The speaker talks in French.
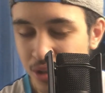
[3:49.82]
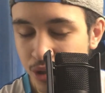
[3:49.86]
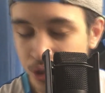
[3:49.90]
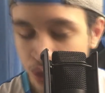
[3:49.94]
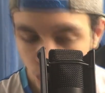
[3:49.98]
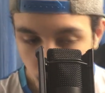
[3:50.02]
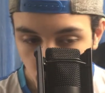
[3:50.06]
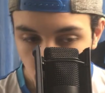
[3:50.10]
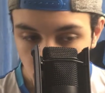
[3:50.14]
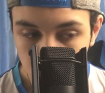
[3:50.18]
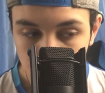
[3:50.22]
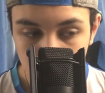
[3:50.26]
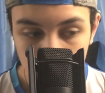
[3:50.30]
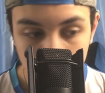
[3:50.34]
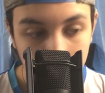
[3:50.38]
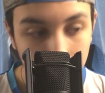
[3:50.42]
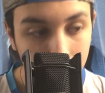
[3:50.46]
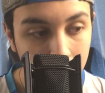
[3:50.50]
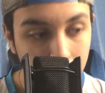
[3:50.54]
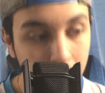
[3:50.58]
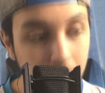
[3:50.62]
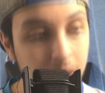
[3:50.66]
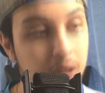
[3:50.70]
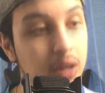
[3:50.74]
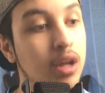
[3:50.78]
Donc,
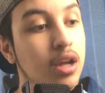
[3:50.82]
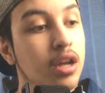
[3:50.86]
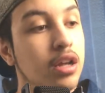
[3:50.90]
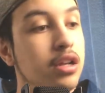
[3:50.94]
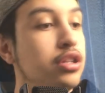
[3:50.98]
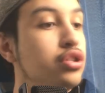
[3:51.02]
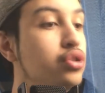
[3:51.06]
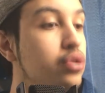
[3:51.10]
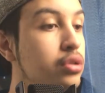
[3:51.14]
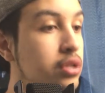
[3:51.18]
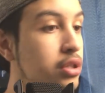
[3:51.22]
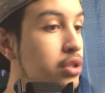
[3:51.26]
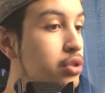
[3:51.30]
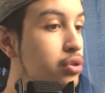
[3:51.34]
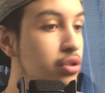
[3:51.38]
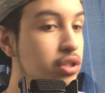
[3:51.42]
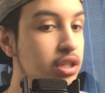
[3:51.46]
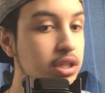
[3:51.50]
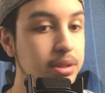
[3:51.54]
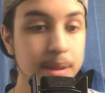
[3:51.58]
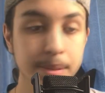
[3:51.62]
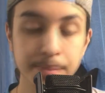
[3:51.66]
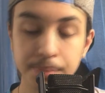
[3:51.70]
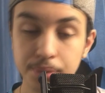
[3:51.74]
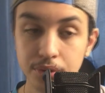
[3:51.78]
les autres ils se
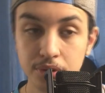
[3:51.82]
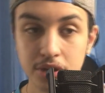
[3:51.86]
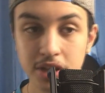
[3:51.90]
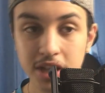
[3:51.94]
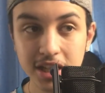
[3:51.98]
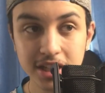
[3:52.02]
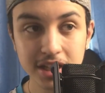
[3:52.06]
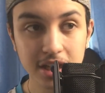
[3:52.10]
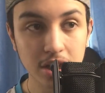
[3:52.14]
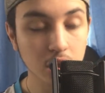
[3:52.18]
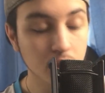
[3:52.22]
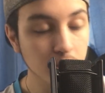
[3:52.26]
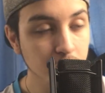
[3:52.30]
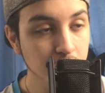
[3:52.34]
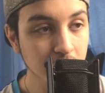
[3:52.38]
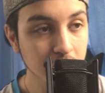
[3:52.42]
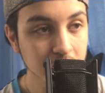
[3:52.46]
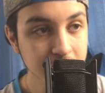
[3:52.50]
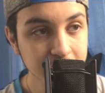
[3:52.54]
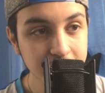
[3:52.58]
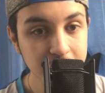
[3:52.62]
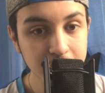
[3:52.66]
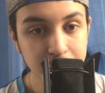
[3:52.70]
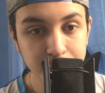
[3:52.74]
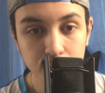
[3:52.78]
disent mais putain ça leur fait
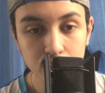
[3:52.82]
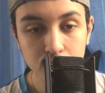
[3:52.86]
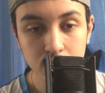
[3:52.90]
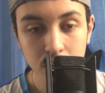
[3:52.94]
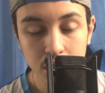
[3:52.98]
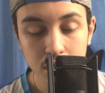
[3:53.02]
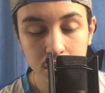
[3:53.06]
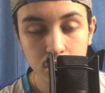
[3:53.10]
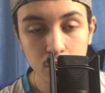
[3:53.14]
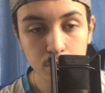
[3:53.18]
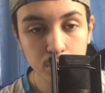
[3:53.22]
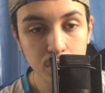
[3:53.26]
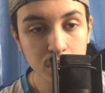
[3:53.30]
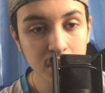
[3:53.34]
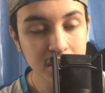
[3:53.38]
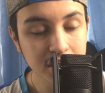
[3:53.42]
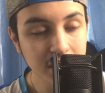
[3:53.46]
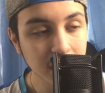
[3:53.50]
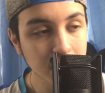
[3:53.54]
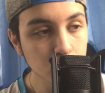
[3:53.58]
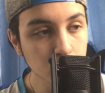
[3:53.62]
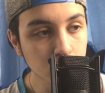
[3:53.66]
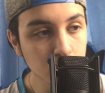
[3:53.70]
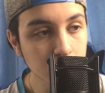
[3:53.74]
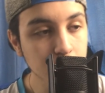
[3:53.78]
rien les boulets le boulet de
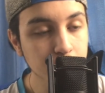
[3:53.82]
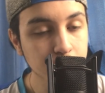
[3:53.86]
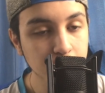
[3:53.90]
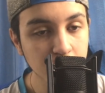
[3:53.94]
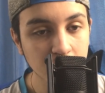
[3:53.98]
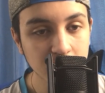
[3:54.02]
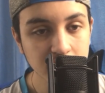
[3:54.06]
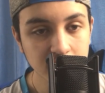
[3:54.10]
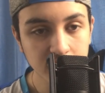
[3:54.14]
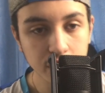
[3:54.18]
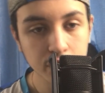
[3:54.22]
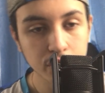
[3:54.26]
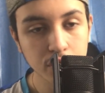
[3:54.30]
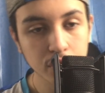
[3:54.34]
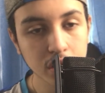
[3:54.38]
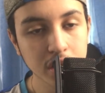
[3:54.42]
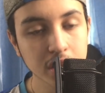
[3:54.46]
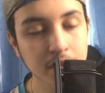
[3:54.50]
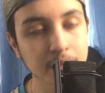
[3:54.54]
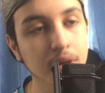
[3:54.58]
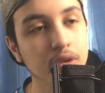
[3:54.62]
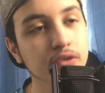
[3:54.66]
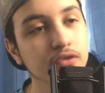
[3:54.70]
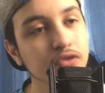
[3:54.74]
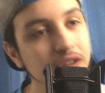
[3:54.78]
canon il fait rien il fait
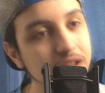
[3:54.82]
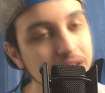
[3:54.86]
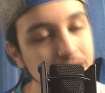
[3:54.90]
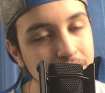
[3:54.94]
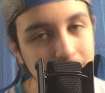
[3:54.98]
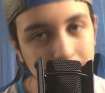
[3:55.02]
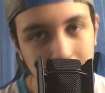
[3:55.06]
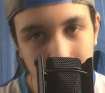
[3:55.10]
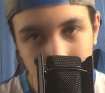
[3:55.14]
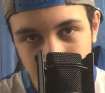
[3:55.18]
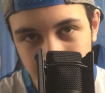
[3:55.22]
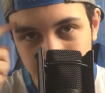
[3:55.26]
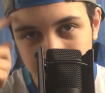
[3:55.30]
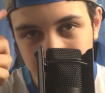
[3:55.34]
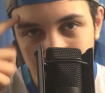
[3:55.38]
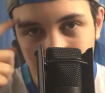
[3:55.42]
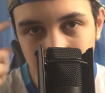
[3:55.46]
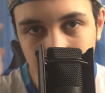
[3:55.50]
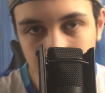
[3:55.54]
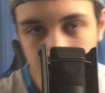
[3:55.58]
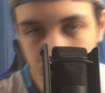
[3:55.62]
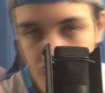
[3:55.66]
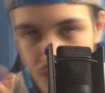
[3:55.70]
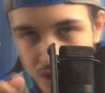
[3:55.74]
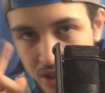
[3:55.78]
rien mais en fait si
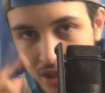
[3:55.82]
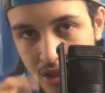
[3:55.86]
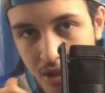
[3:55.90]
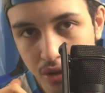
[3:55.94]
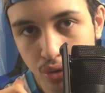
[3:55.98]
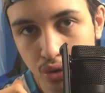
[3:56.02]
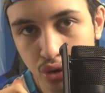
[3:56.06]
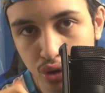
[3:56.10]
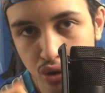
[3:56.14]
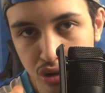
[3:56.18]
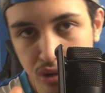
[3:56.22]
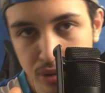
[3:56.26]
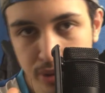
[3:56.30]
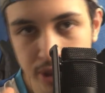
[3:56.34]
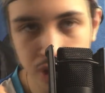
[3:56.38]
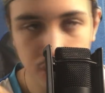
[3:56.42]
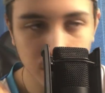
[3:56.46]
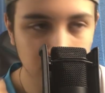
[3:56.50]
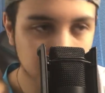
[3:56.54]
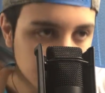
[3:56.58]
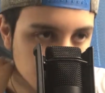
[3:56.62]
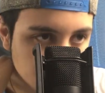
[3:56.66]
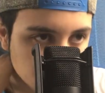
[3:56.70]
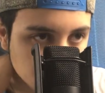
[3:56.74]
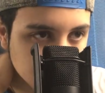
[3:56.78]
elle faisait quelque chose parce que
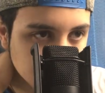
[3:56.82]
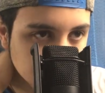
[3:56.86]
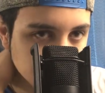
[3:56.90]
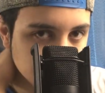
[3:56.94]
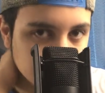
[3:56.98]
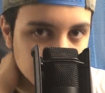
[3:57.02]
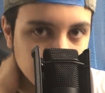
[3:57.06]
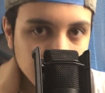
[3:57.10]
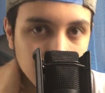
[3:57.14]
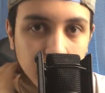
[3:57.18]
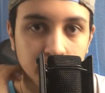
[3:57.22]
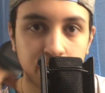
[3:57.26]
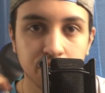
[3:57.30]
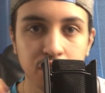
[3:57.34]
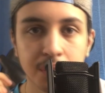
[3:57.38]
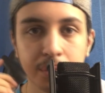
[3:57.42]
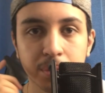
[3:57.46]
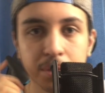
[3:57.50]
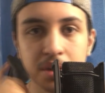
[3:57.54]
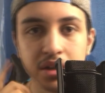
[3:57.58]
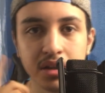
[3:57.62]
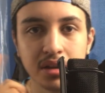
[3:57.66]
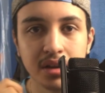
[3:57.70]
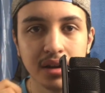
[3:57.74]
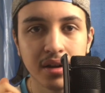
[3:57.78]
la nuque était
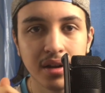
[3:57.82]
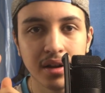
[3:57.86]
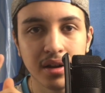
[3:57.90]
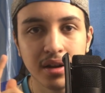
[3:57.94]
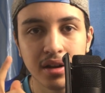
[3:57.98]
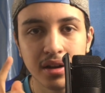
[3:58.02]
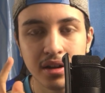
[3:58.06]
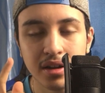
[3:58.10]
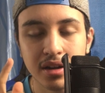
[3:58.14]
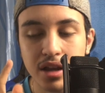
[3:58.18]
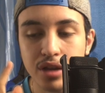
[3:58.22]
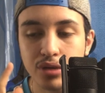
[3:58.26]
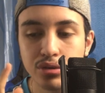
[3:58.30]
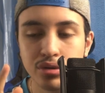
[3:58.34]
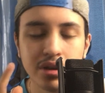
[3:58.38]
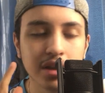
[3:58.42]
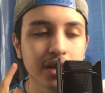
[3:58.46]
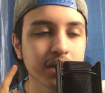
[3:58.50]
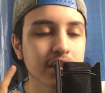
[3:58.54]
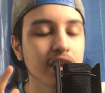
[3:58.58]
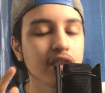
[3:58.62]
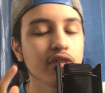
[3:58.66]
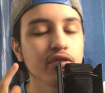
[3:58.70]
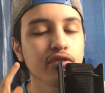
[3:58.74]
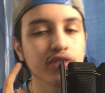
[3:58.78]
affaiblie la nuque
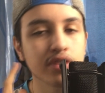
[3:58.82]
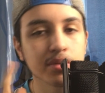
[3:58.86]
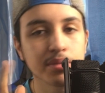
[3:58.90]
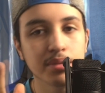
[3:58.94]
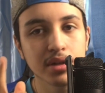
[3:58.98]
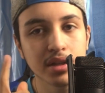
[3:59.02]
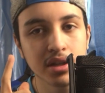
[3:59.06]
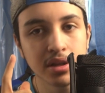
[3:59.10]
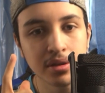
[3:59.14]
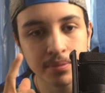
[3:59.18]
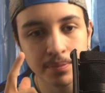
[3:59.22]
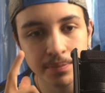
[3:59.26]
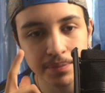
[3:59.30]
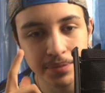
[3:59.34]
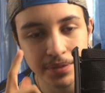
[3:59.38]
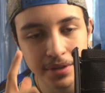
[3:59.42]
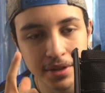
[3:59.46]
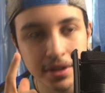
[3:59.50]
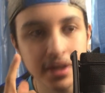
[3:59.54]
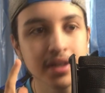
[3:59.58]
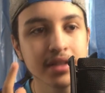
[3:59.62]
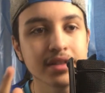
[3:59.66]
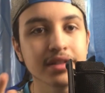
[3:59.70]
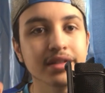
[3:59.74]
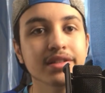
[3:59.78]
était affaiblie
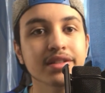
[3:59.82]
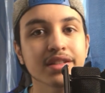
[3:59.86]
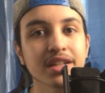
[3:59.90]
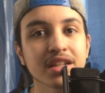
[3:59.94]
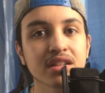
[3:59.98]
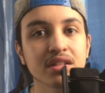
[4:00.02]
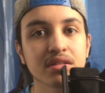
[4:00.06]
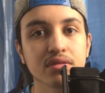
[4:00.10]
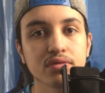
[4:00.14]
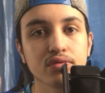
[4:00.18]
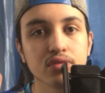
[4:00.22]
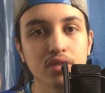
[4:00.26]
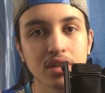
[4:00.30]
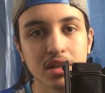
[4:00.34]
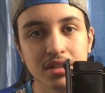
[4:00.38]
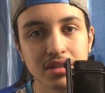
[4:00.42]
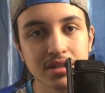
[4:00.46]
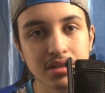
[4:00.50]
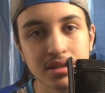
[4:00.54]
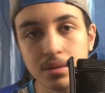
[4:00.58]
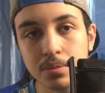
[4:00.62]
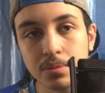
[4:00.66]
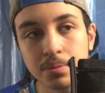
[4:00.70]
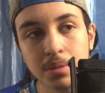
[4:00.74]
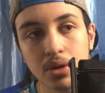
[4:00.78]
et c'est ça qu'ils voulaient
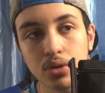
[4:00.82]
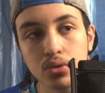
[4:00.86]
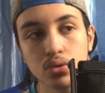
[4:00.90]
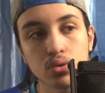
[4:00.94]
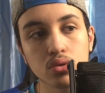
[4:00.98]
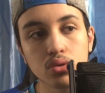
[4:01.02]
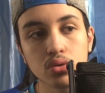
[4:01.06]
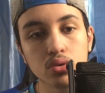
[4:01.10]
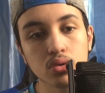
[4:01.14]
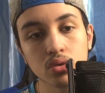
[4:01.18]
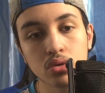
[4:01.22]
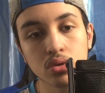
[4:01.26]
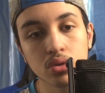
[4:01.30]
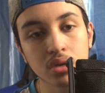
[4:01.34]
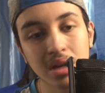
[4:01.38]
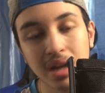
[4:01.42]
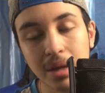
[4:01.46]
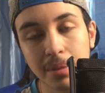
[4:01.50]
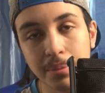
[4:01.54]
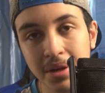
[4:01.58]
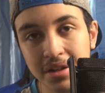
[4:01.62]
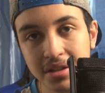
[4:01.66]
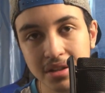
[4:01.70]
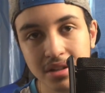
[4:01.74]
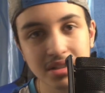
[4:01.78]
c'était pas le,
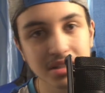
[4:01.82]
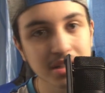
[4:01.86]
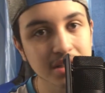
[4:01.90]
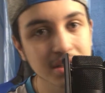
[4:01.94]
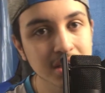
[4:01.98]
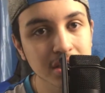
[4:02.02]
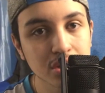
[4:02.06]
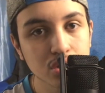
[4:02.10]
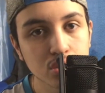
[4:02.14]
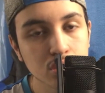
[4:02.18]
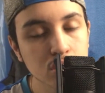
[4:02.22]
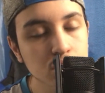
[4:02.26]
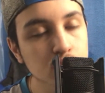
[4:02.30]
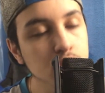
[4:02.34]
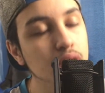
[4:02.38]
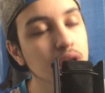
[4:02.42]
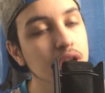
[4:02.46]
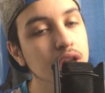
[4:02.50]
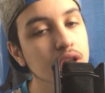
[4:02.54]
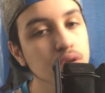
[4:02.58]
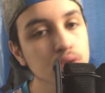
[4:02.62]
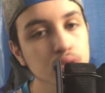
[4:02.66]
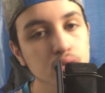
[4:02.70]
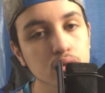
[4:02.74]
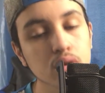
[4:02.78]
l'abattre c'était juste que
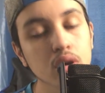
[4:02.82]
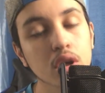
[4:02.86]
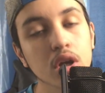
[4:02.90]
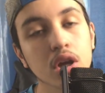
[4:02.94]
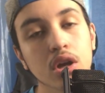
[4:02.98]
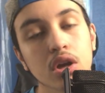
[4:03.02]
la nuque